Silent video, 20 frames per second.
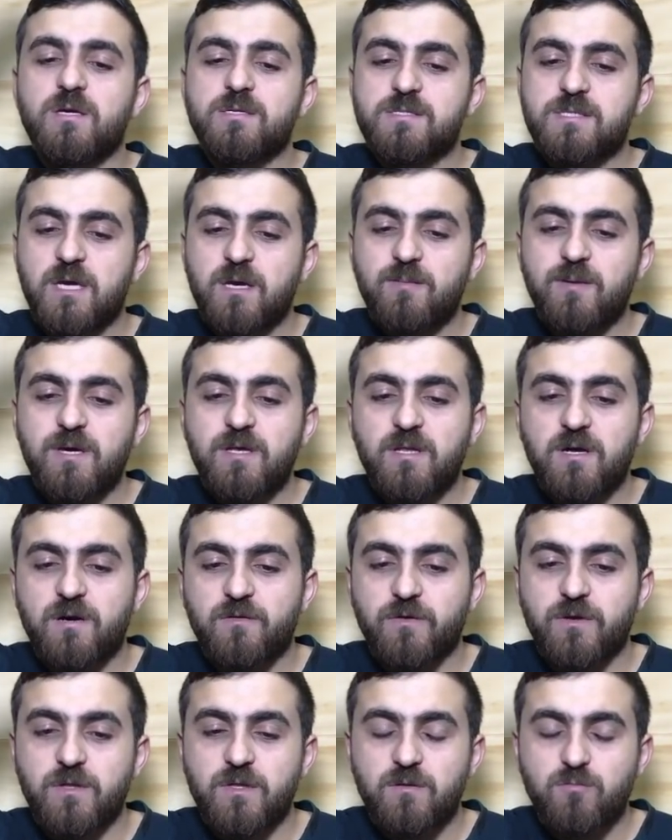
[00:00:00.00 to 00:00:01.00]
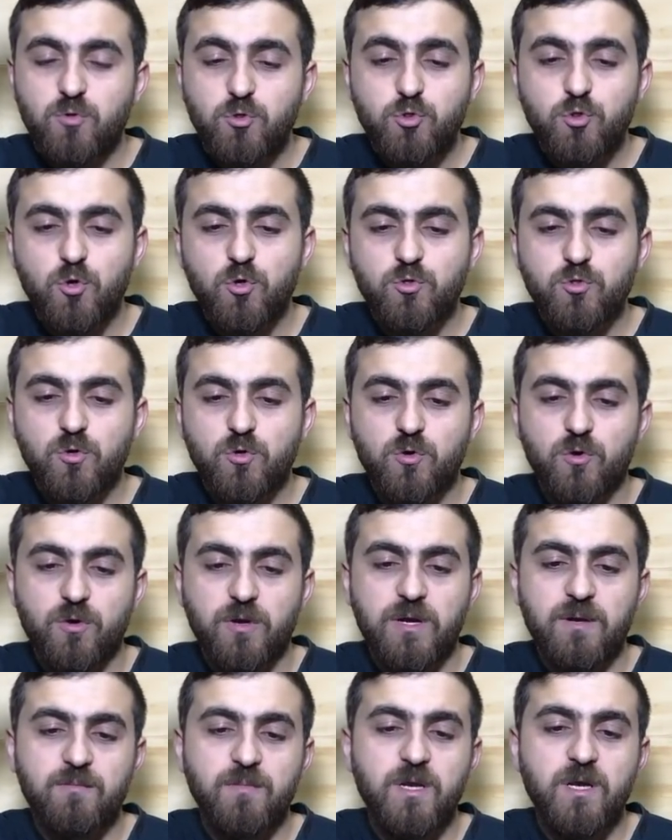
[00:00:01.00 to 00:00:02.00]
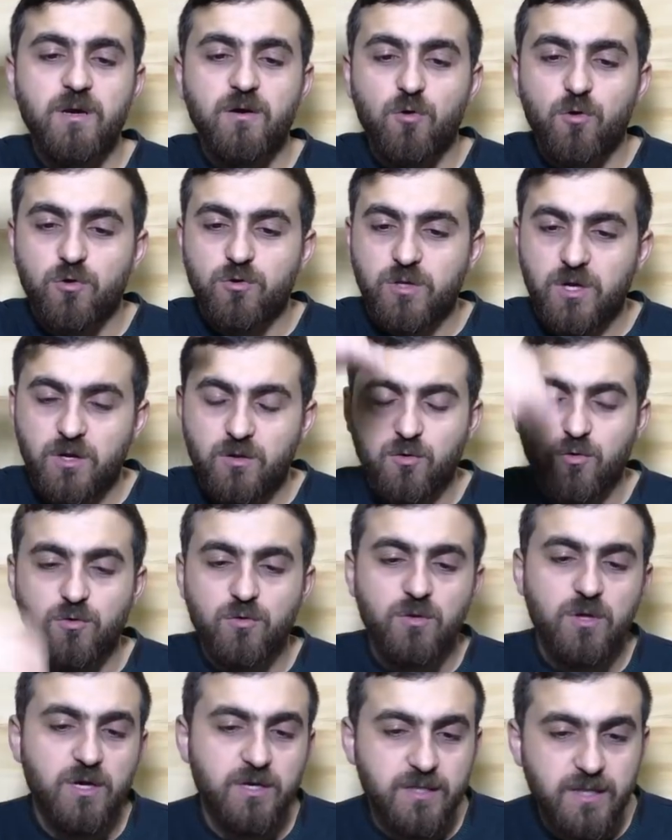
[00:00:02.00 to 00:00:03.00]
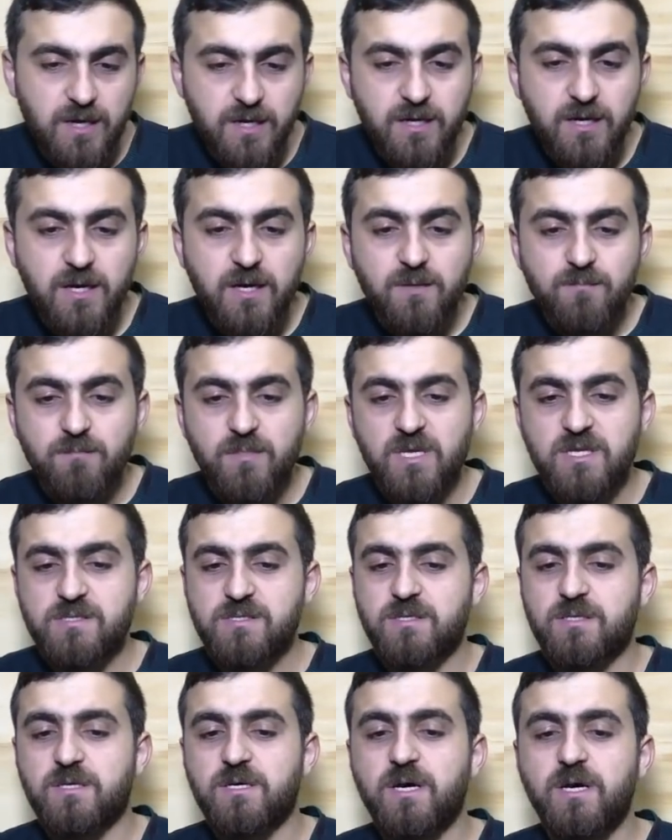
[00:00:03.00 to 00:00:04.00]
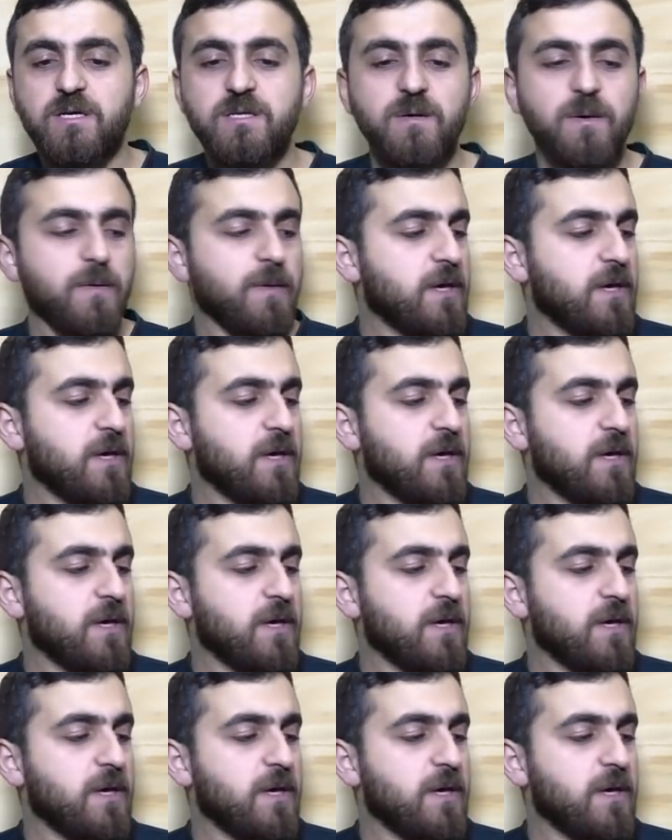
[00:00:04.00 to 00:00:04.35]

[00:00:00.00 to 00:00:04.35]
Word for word: Zeybek tavrında bu çok çok önemli ortak konulardan birisidir.